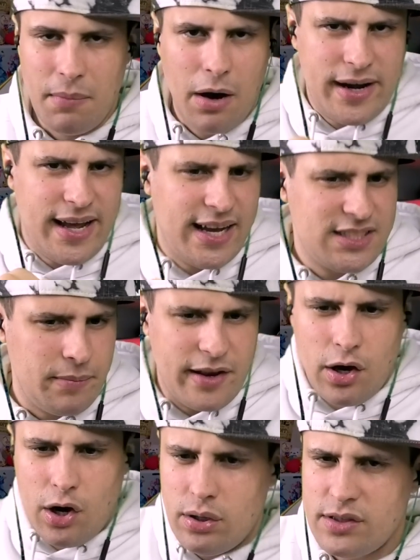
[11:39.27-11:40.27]
回り始
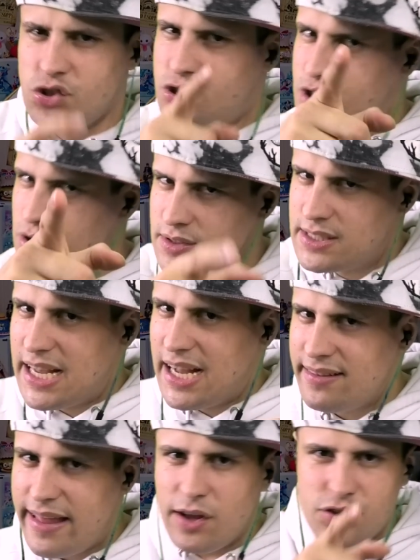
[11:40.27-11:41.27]
めるよ循
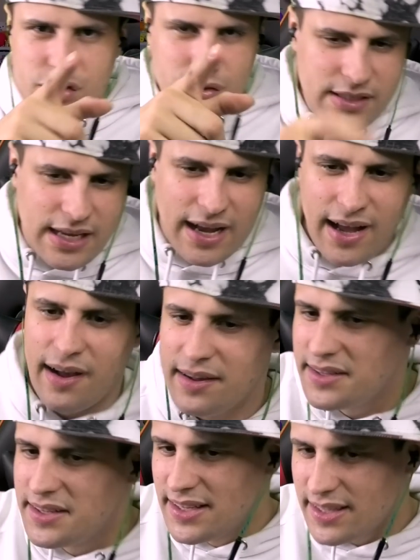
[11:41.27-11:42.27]
環だよ循
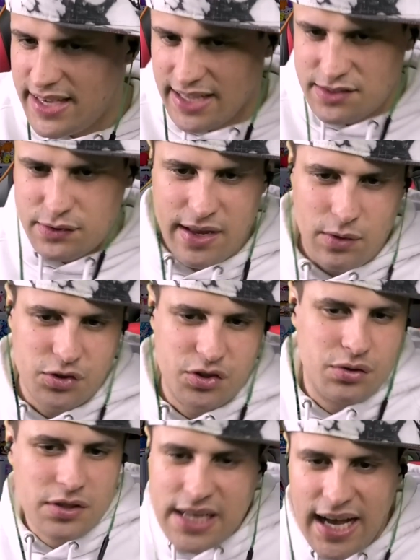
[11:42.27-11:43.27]
環血液の
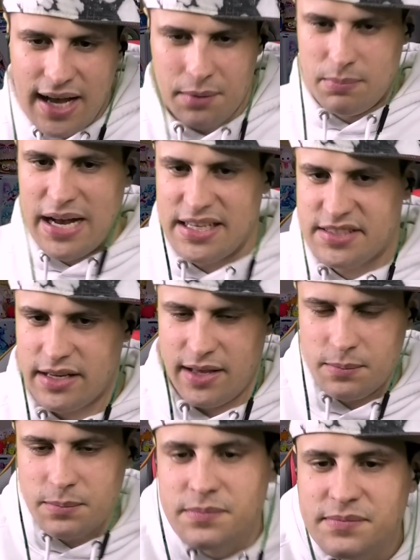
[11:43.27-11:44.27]
循環まさ
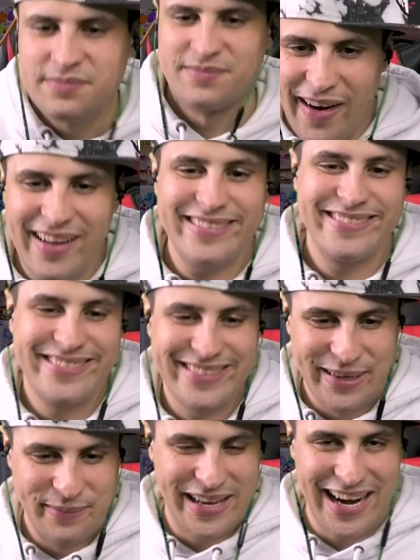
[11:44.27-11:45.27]
におっ
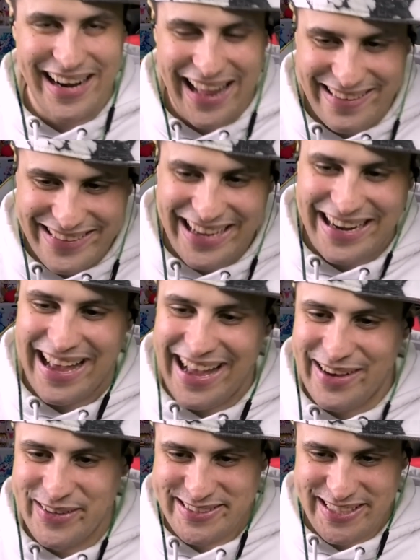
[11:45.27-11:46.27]
止められるか
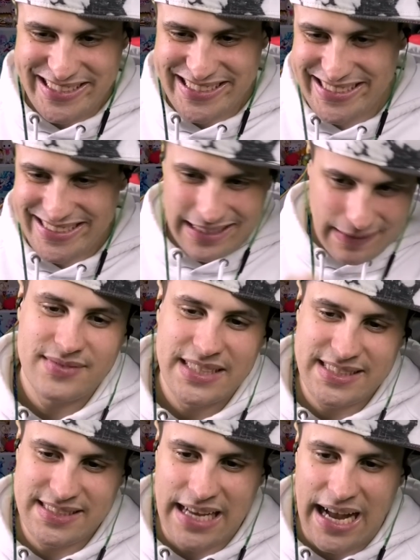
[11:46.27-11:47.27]
なおす
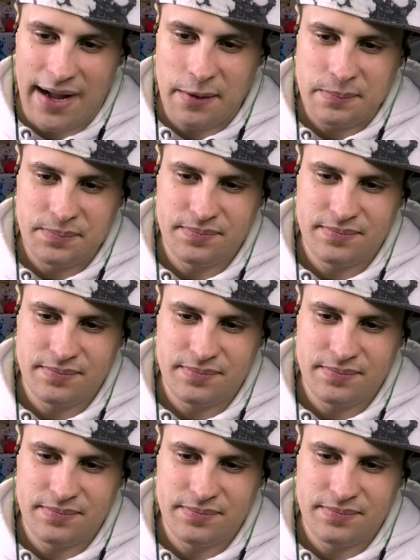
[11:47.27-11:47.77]
さあ